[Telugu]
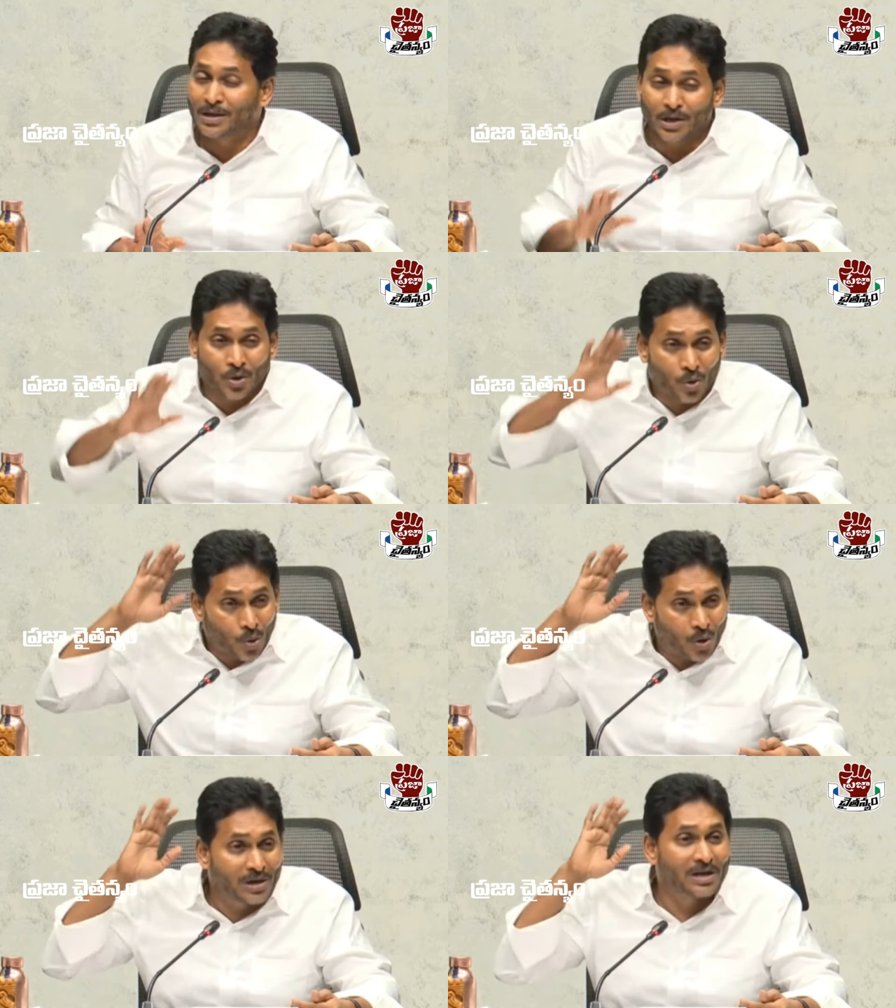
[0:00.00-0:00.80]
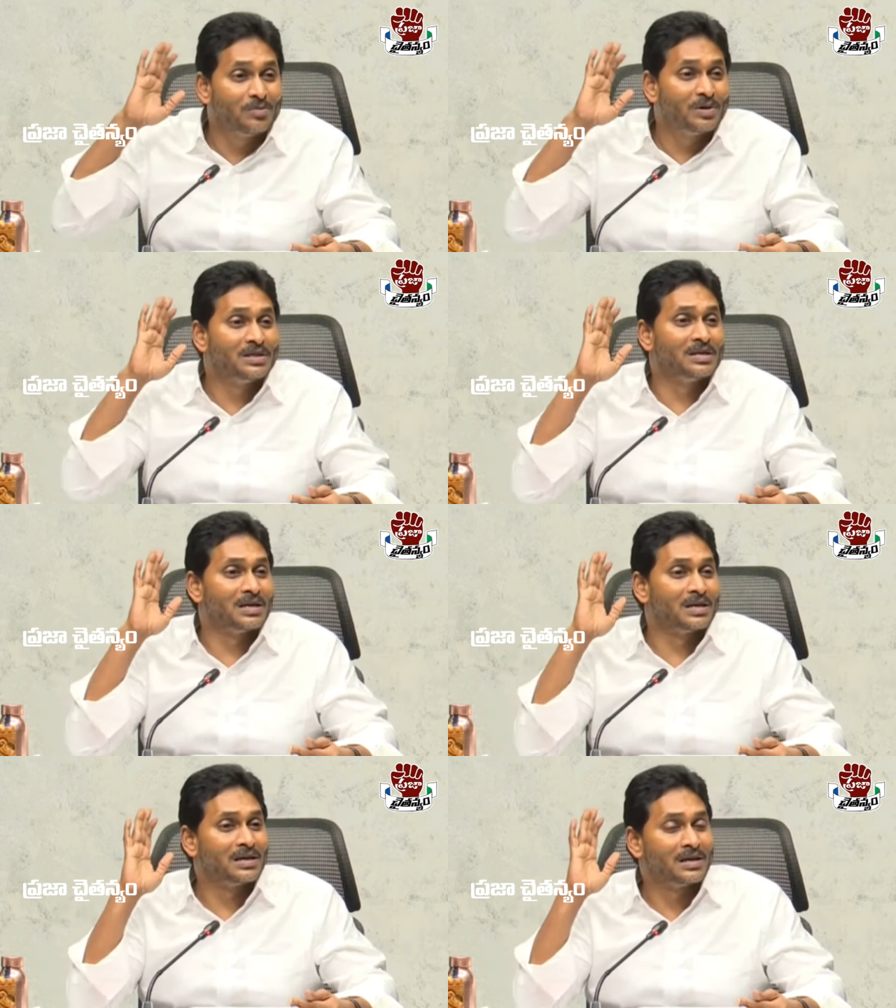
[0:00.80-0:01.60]
ఇన్ని కోట్ల మంది
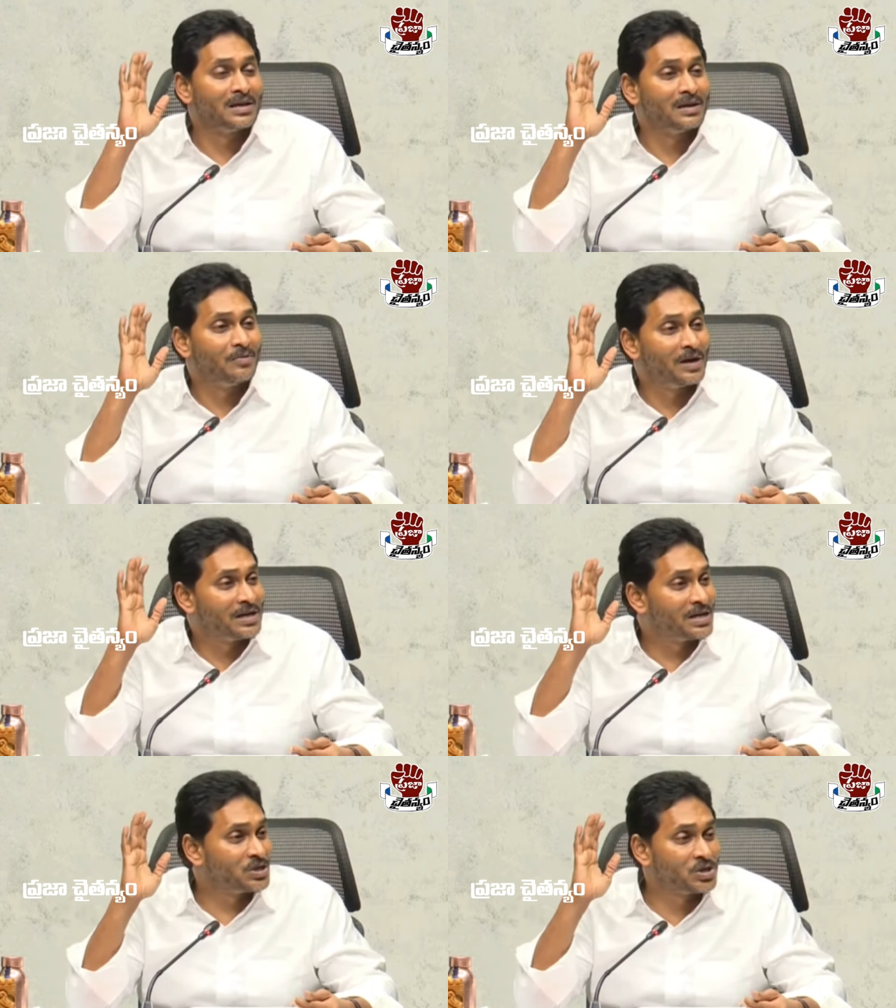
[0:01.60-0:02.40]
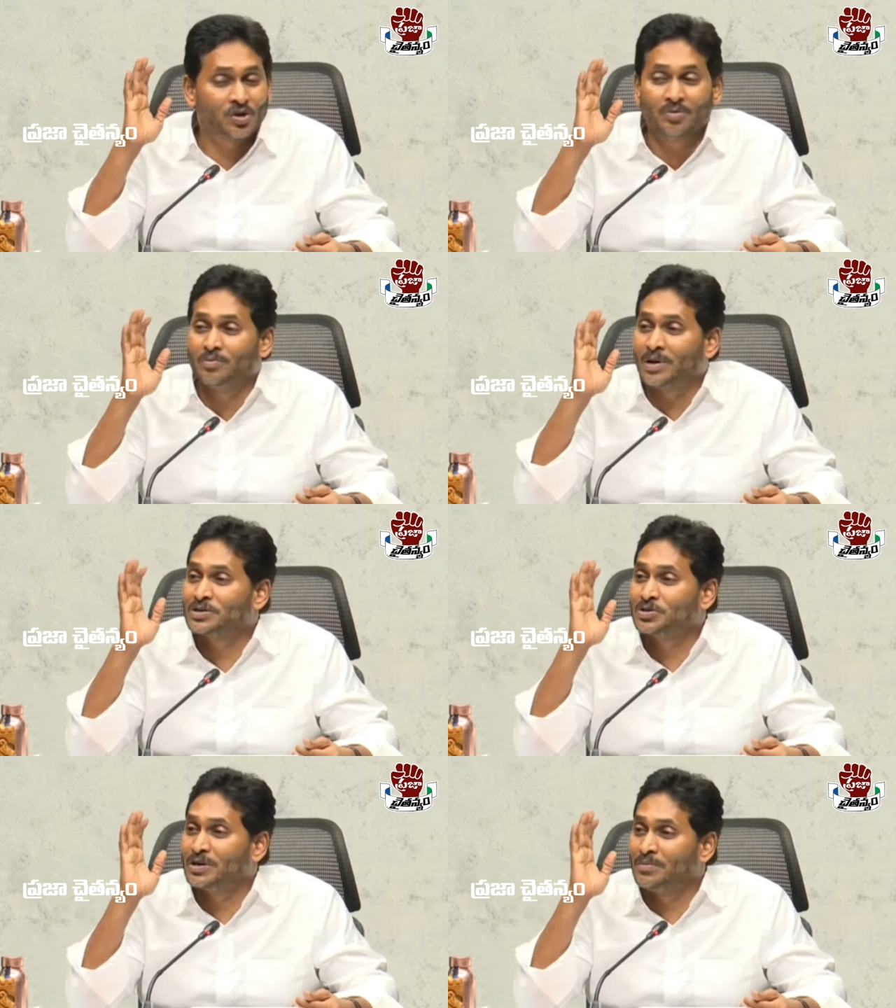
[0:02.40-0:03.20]
వెంకటేశ్వర స్వామి
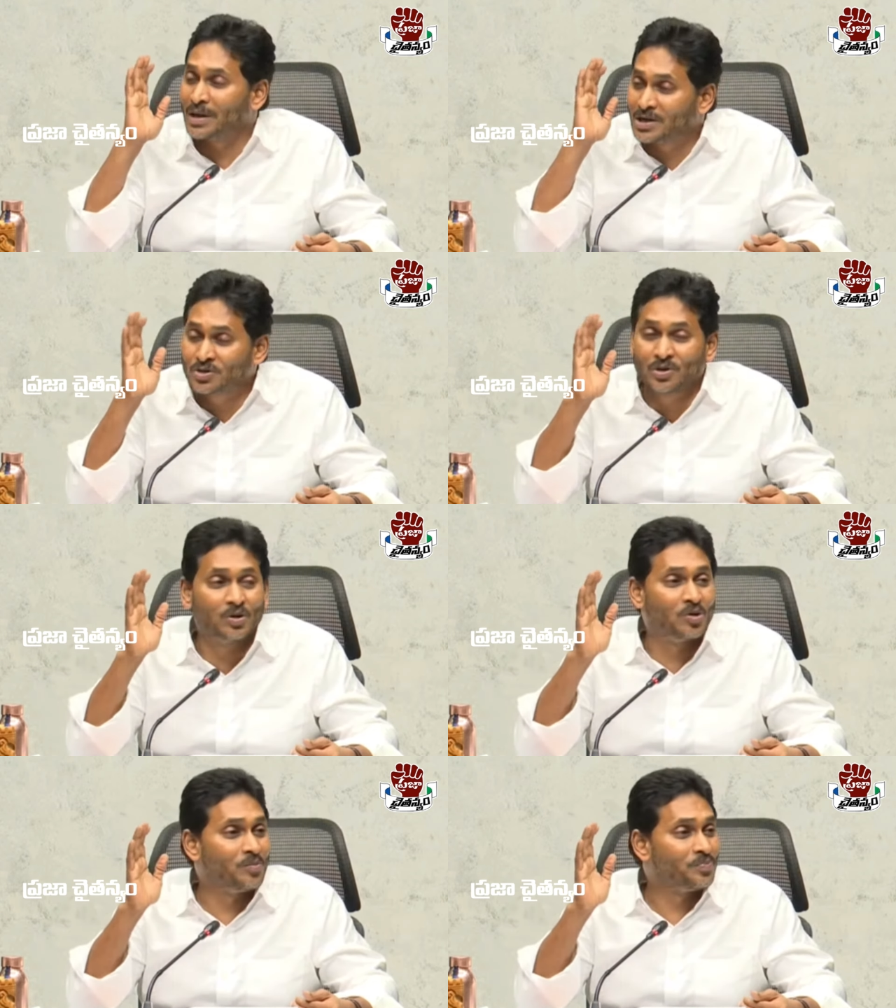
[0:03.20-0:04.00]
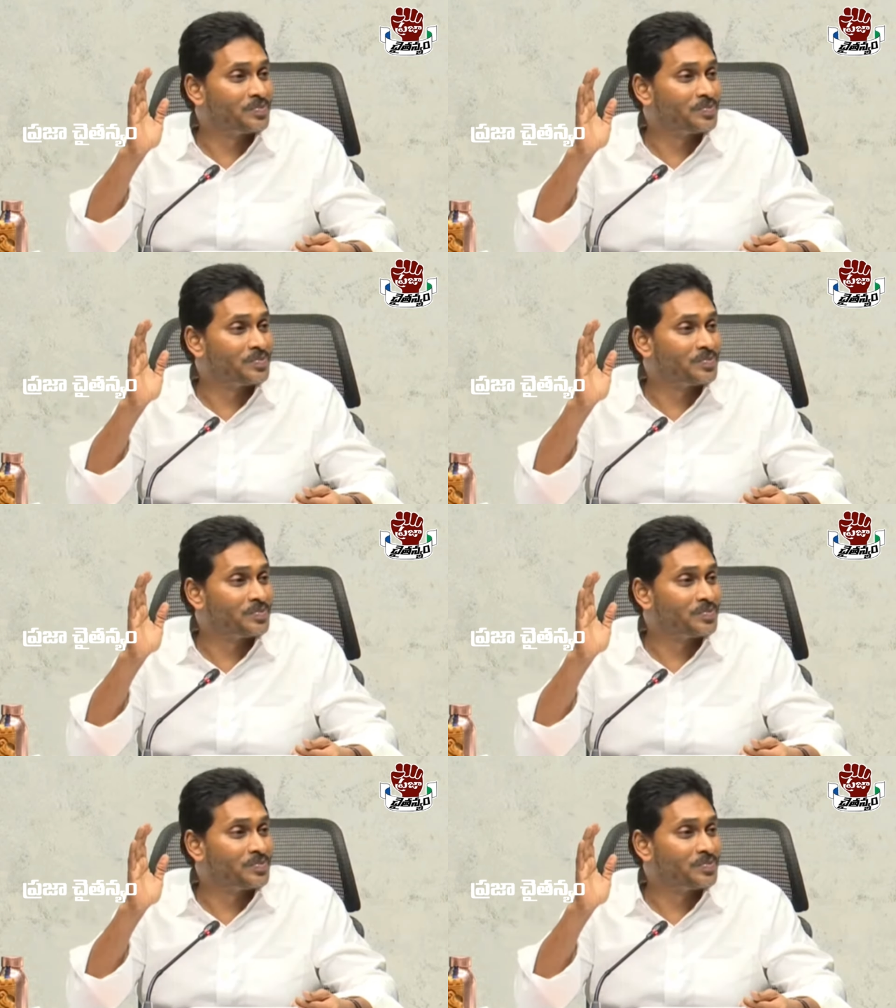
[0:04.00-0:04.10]
భక్తుల మనసుల్లో